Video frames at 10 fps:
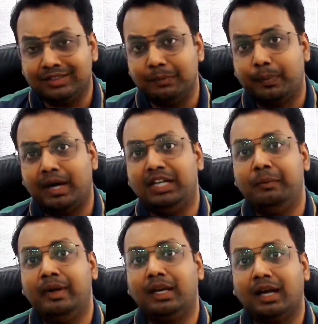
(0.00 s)
से पानी
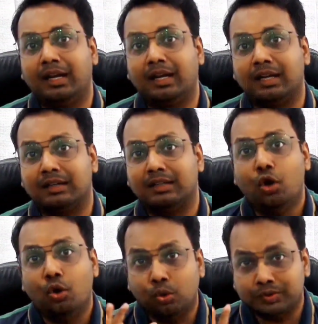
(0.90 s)
में डालकर
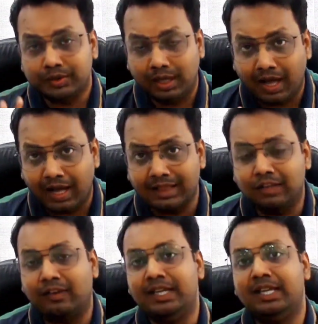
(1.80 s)
उस लाल
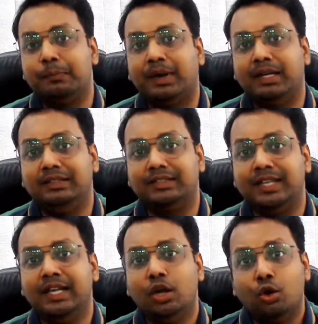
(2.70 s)
दवाई के पानी से
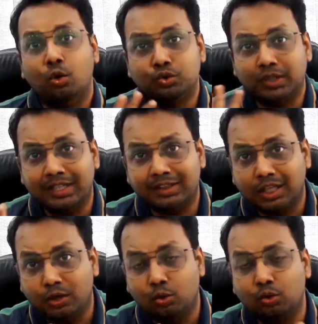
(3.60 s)
उसके
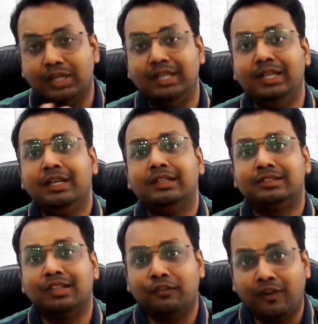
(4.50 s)
थनों की
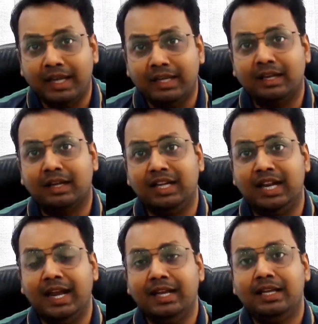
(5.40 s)
सफाई करनी
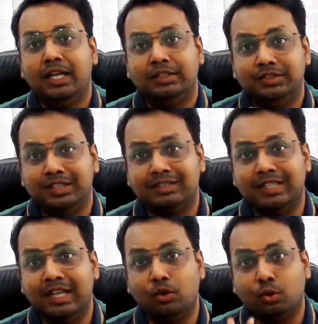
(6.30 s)
है
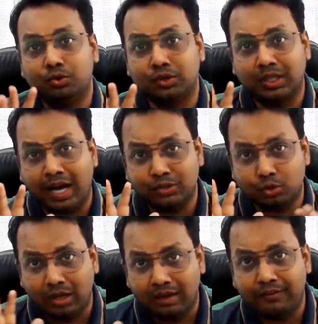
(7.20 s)
जिससे उसका जो
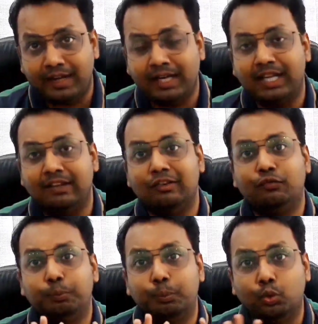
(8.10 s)
लवेटी है वो
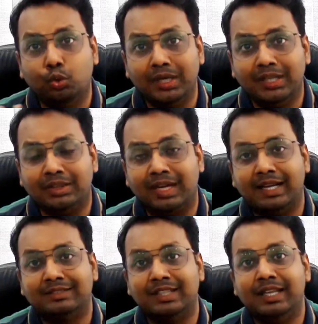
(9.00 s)
पूरी
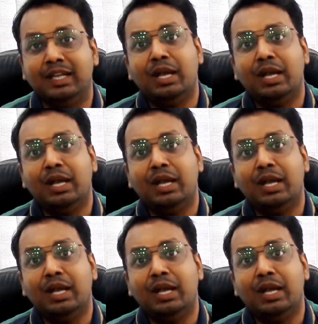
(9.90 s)
तरह से